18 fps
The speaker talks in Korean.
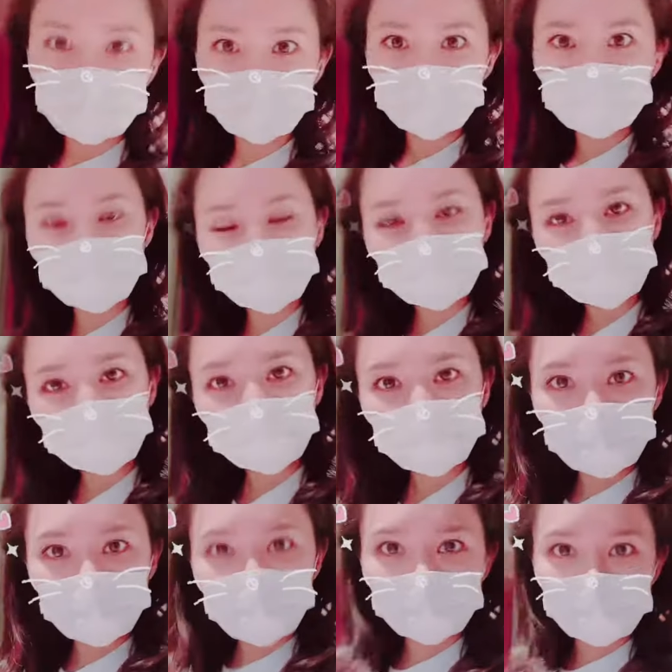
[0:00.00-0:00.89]

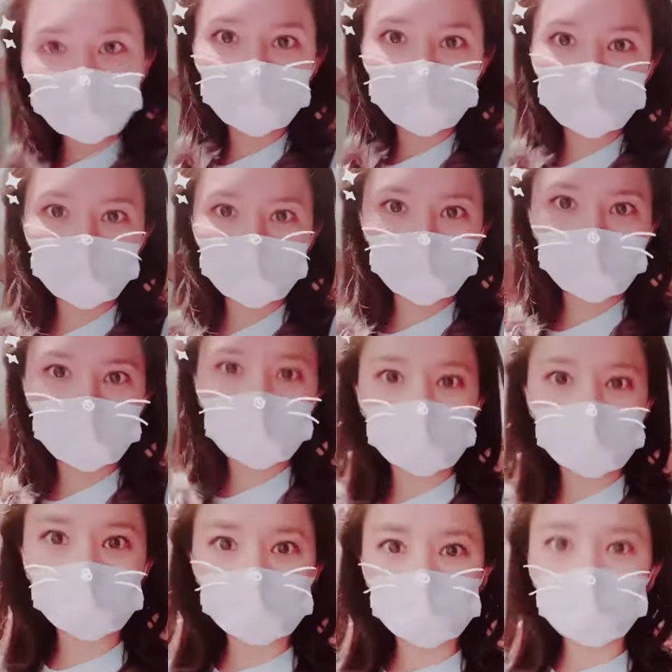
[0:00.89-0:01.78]
조선팰리스
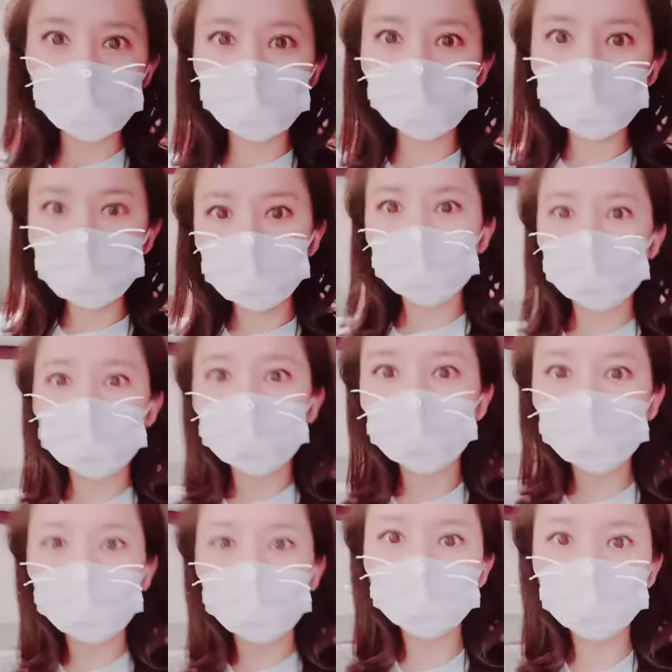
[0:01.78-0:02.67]
호텔에
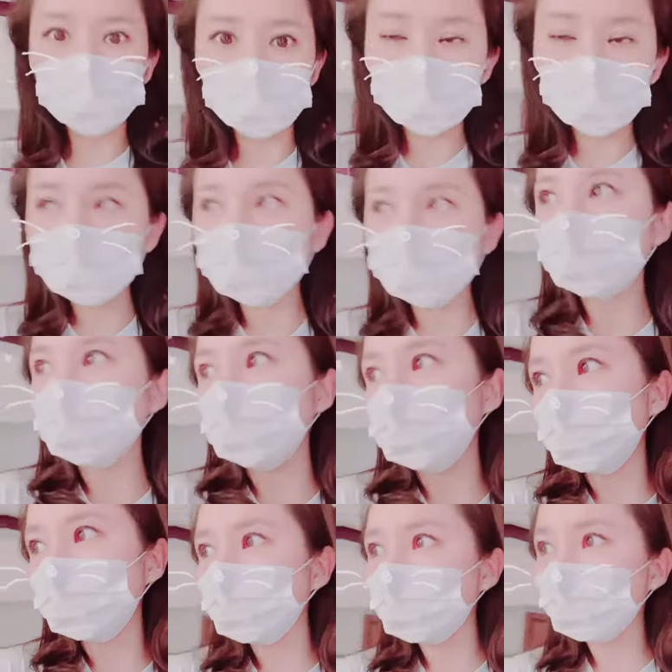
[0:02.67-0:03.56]
호캉스를
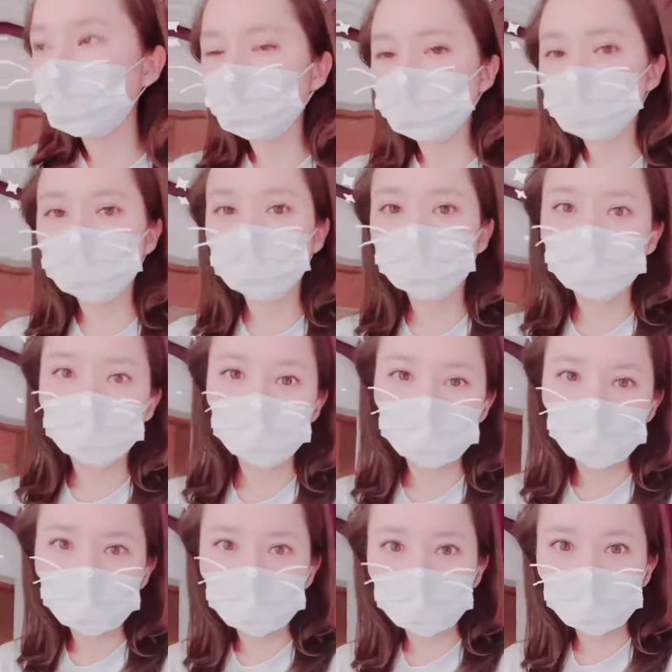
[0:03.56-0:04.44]
왔습니다
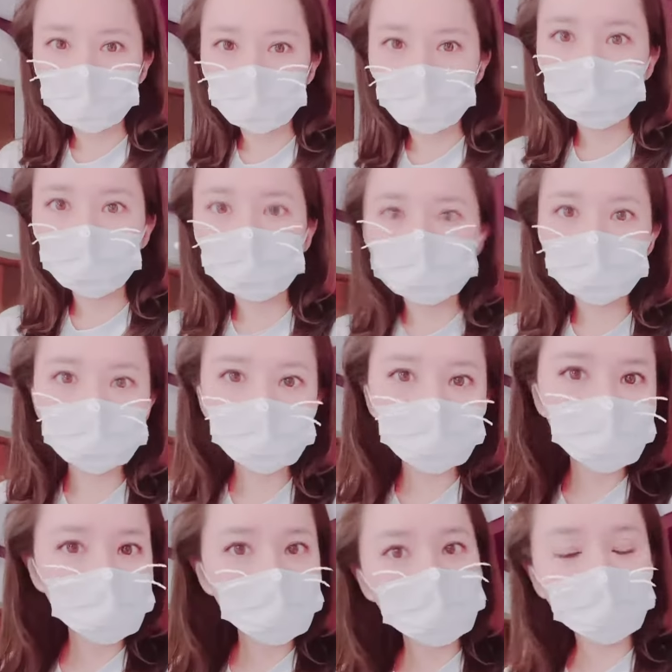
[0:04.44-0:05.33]
네 내일
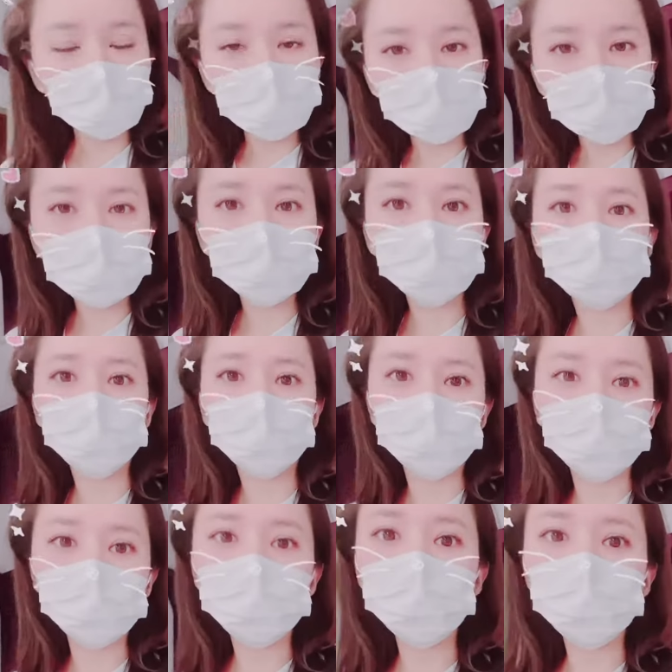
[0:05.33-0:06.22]
휴무인데 제
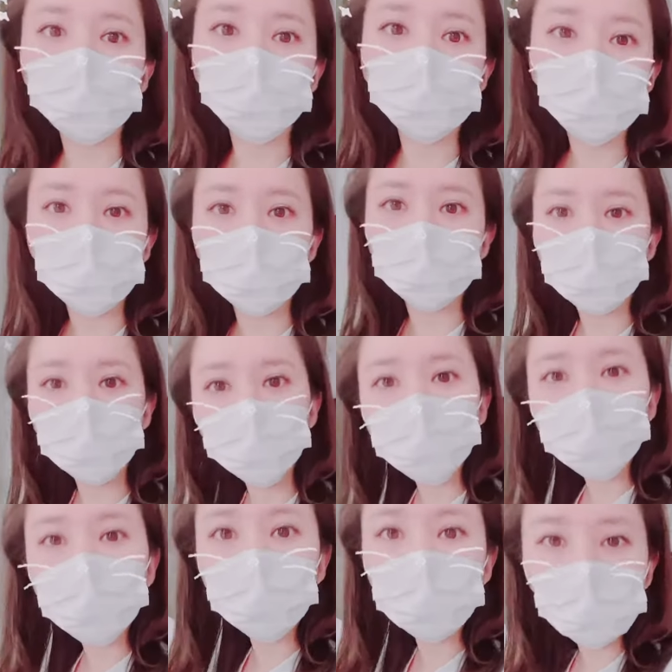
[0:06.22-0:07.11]
보스님은 제가
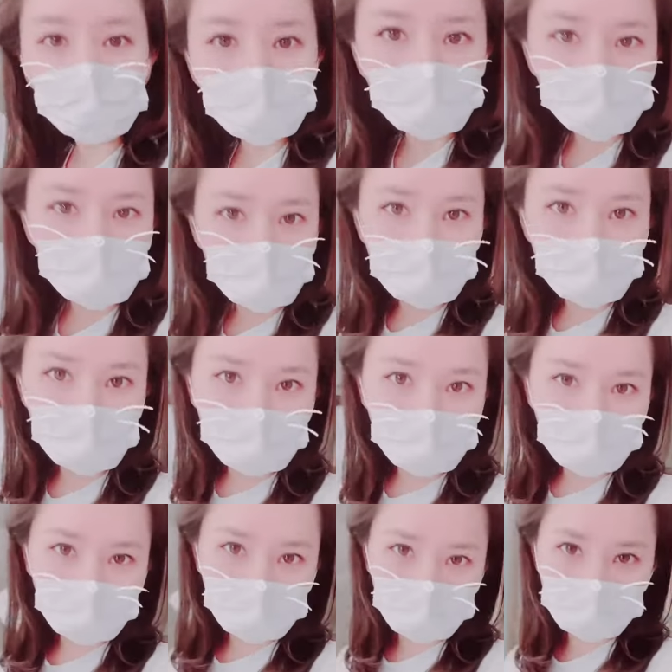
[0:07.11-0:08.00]
휴무인 걸
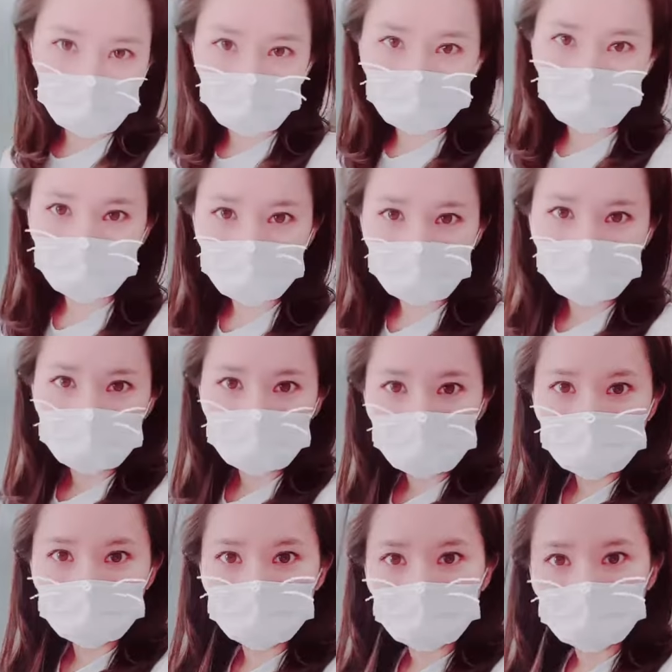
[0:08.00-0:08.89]
모르시더라고요
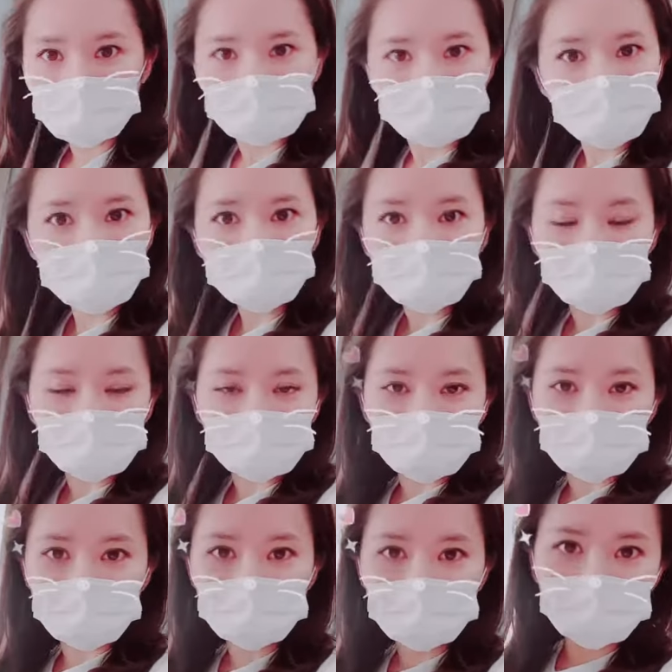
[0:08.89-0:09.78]
그러면서 뭐
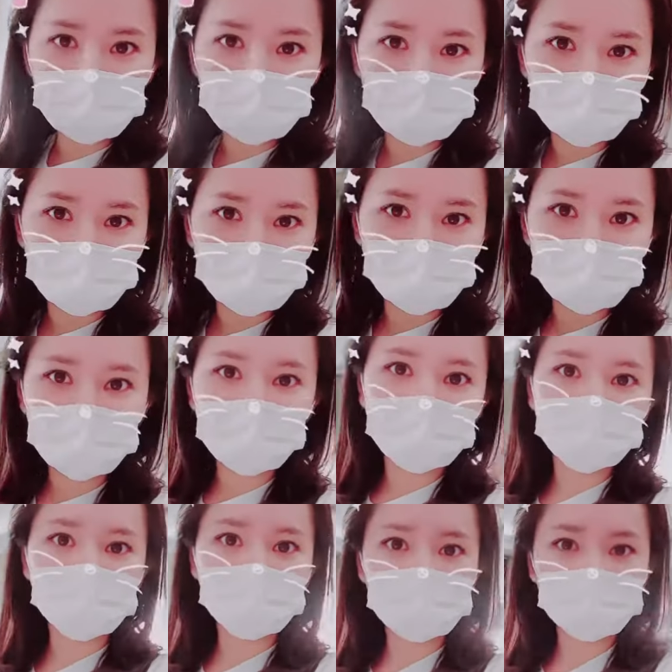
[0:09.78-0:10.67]
미팅에 들어오라고
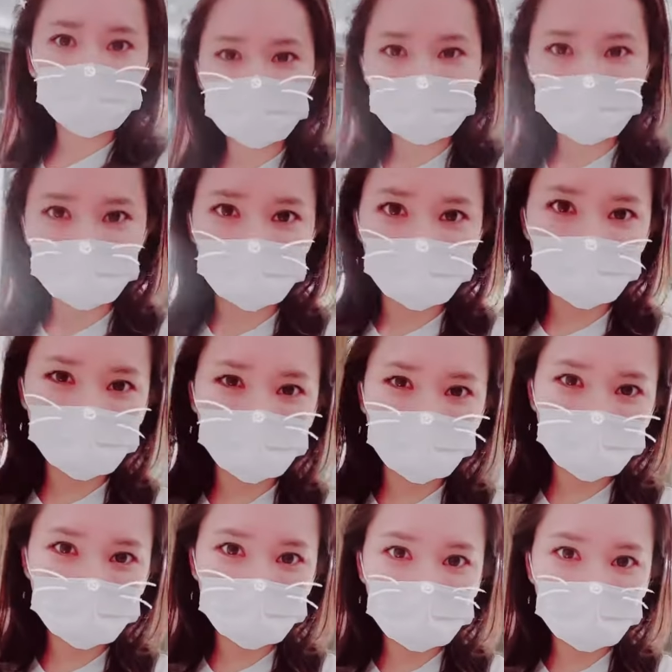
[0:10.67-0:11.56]
하시는데
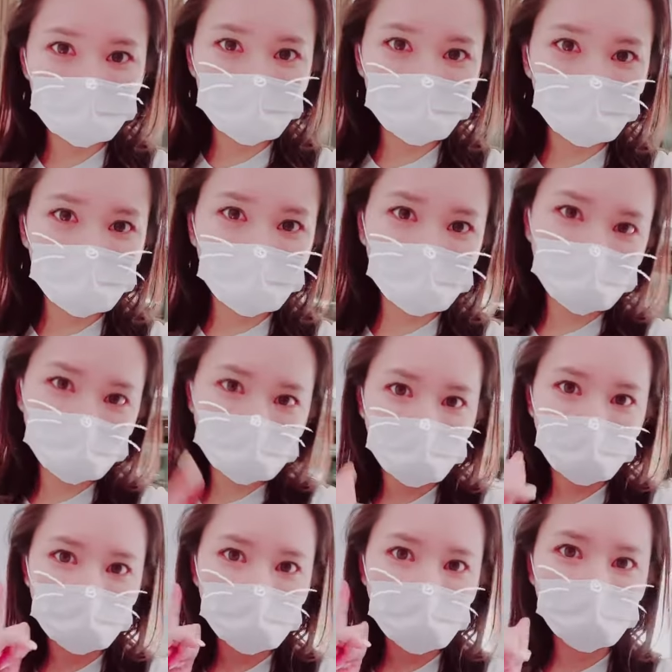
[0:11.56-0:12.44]
지금
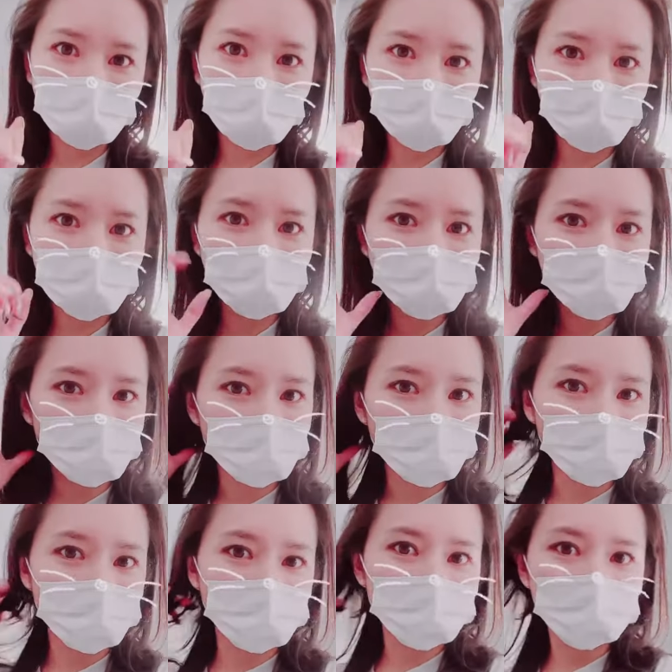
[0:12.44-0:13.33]
굉장히 고민 중이에요
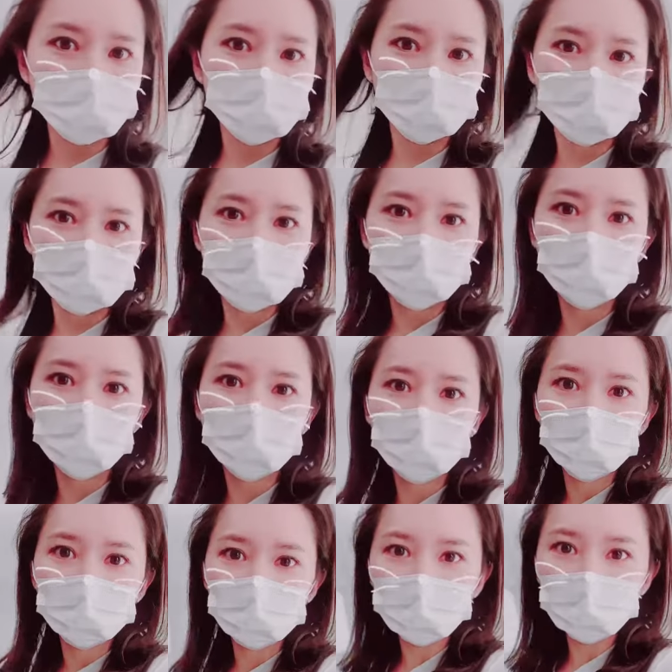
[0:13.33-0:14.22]
예,
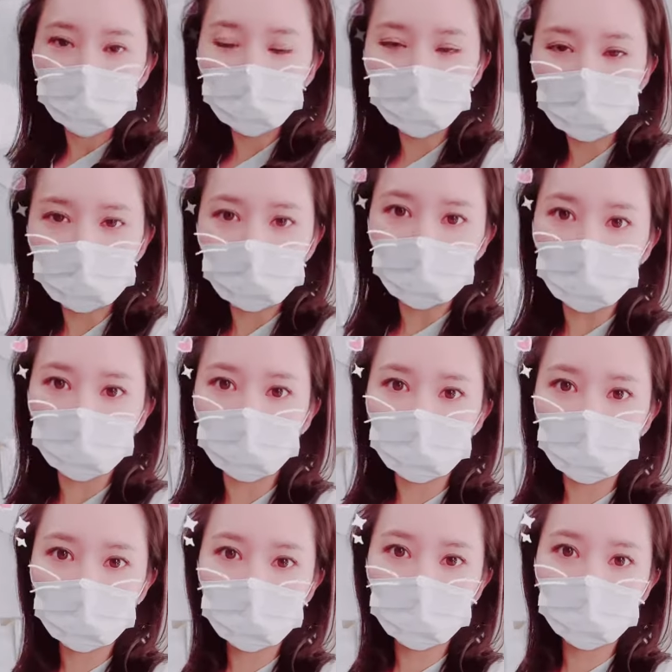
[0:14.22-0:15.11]
이메일로 네
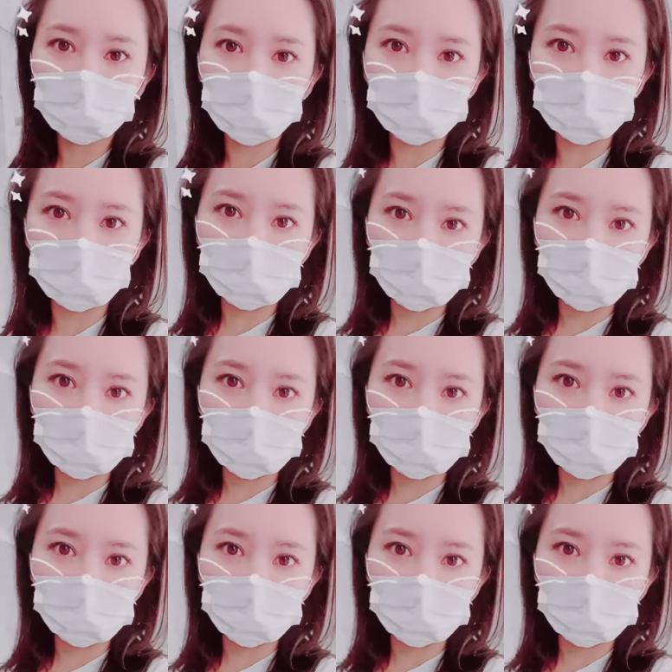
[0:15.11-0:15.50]
미팅에